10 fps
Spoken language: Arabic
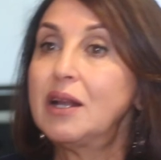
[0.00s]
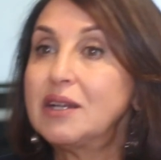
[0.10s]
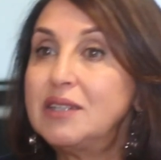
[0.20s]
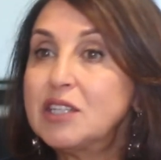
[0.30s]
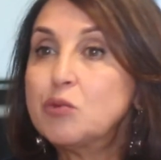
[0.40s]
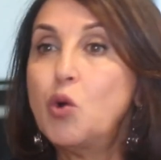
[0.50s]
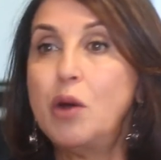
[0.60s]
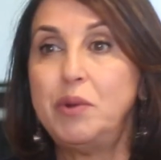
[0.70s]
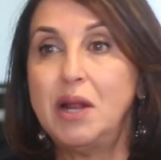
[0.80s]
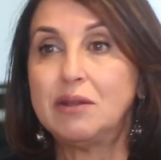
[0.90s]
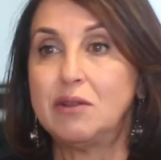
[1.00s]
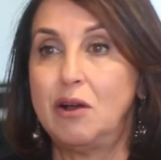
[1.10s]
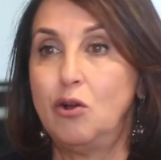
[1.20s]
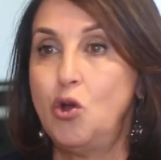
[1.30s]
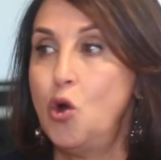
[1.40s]
نقتسمها بيناتنا
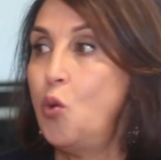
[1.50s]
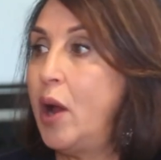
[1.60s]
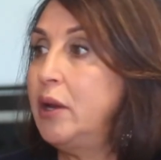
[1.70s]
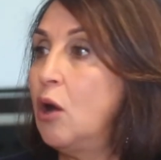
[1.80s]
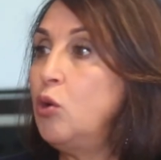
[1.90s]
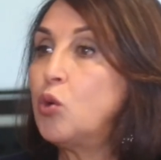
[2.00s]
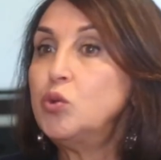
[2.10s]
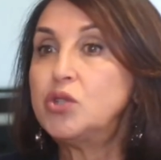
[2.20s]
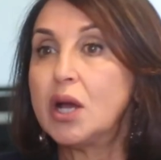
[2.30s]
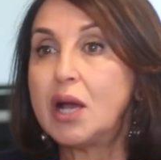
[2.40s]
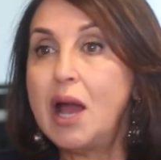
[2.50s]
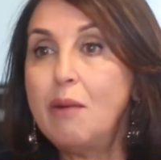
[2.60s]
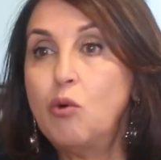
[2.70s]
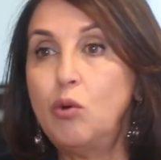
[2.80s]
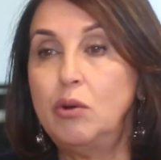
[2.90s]
وانه يكون
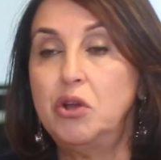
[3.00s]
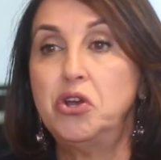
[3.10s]
تكامل